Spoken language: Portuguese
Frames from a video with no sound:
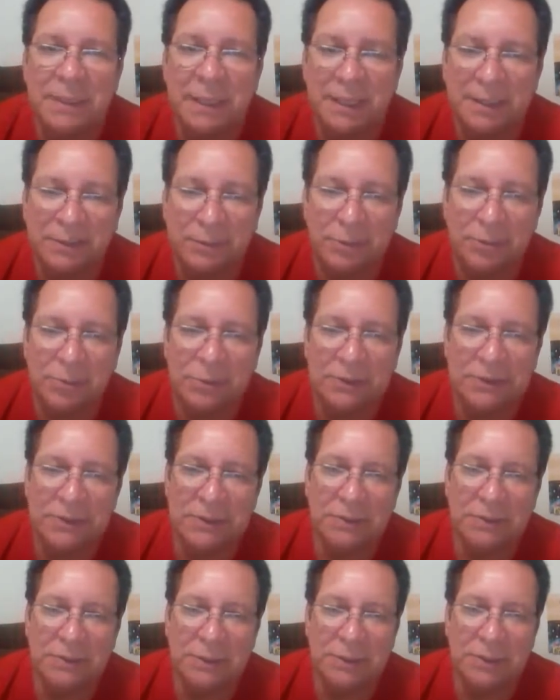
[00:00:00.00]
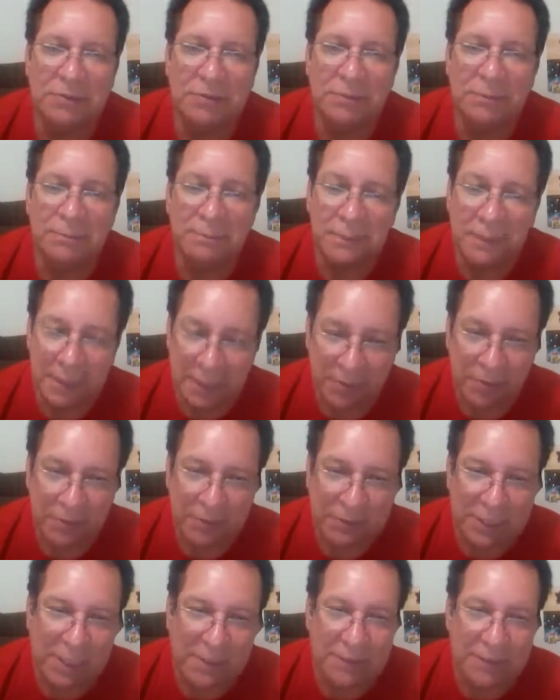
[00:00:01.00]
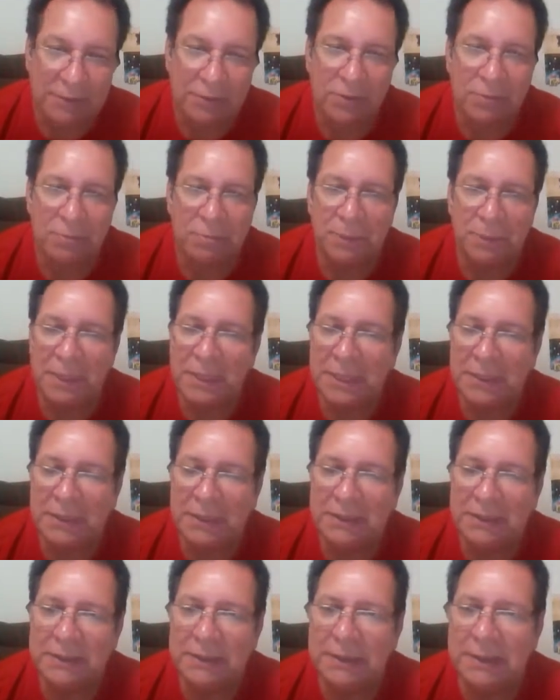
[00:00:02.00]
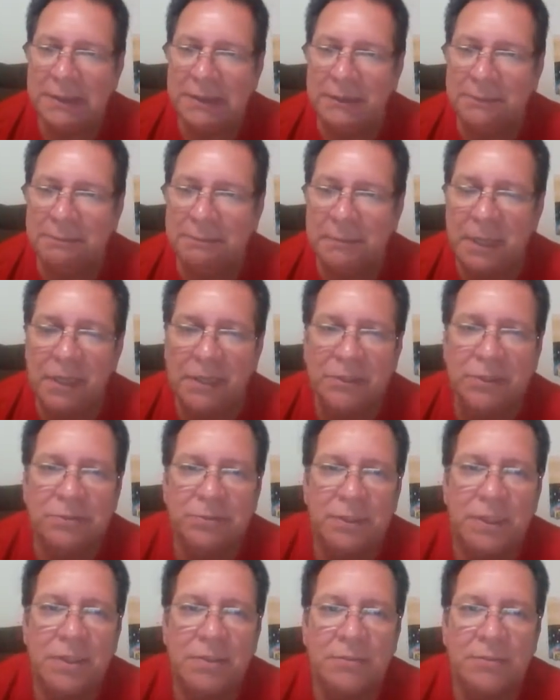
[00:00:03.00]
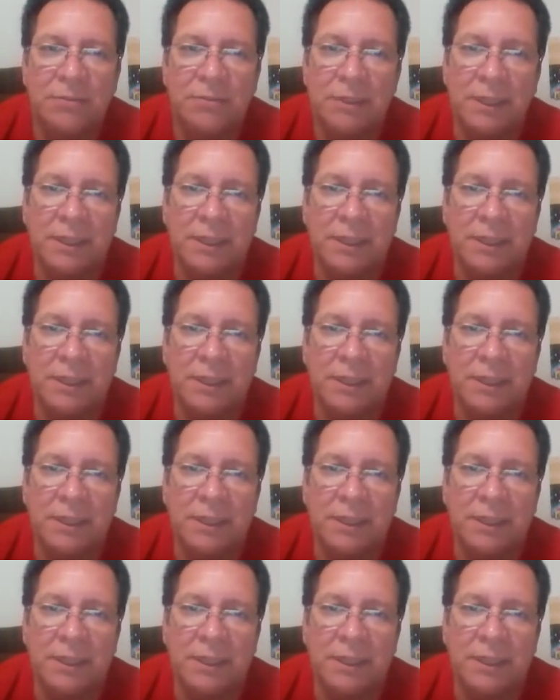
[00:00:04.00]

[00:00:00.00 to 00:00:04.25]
As ruas não eram calçadas com pedra nem asfalto,